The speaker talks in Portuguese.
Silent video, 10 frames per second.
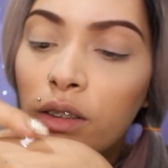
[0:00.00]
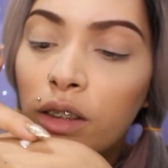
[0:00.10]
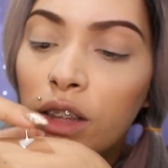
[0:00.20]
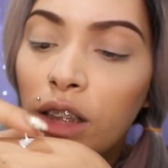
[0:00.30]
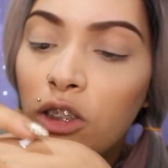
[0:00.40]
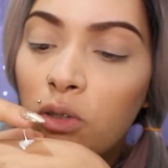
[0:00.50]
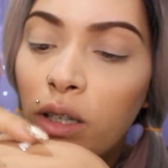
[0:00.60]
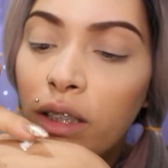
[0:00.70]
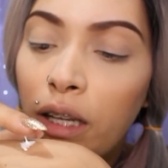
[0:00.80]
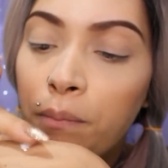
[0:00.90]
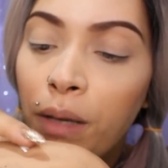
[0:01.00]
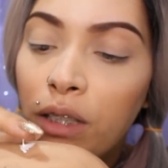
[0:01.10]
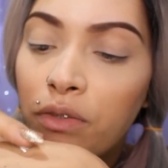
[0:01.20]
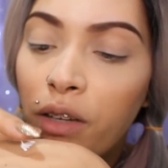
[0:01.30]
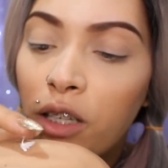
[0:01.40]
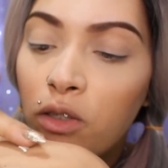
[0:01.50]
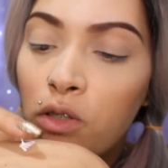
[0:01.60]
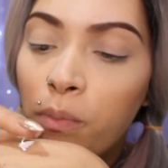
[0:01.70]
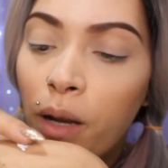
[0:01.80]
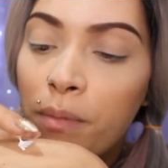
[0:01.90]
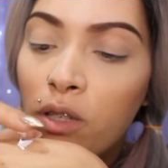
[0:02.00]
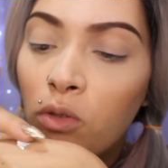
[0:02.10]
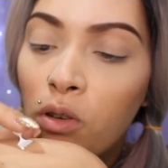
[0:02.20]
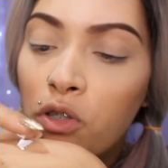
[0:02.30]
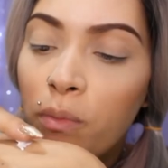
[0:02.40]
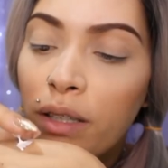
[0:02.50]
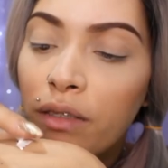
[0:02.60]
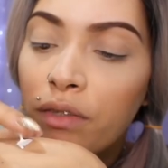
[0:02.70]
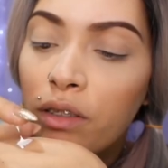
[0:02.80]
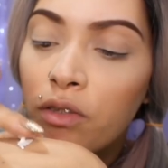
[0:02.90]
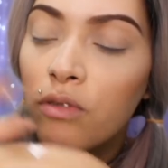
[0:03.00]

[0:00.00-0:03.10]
Gente, a textura dele é bem diferente dos primers que eu tô acostumada a ver,